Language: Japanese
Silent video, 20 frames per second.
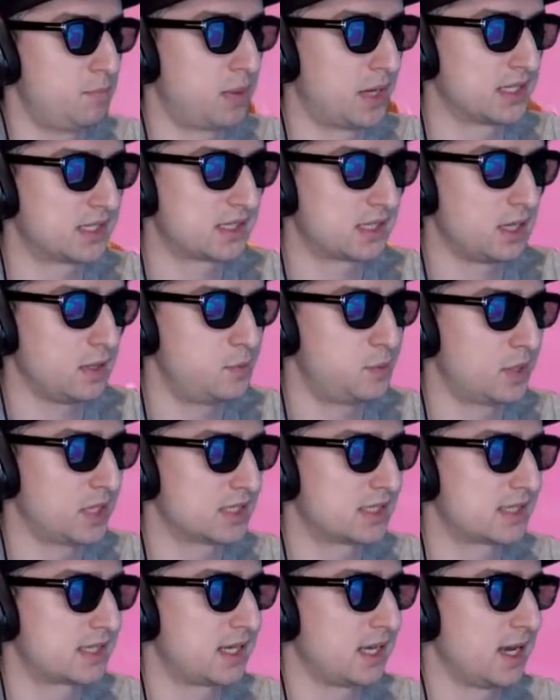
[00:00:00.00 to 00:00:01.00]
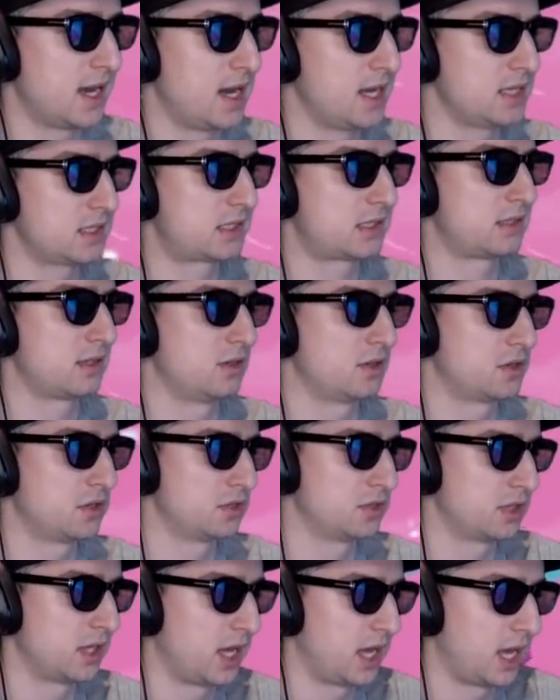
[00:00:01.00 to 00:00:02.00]
パツキパツキアイスというこ
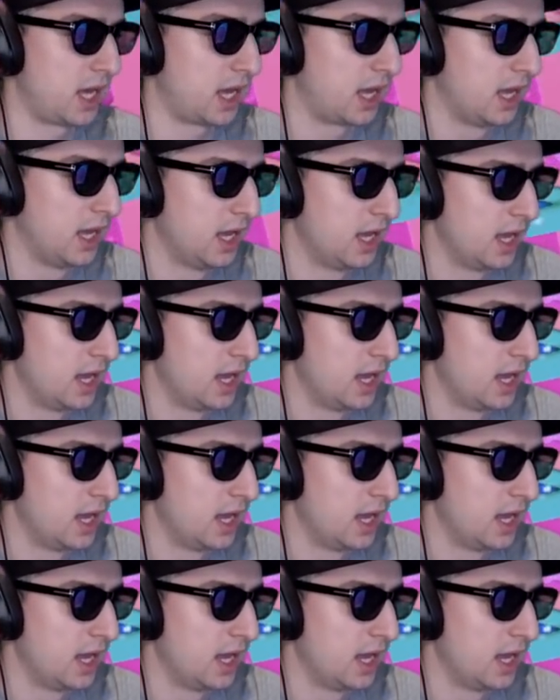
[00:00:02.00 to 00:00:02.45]
とで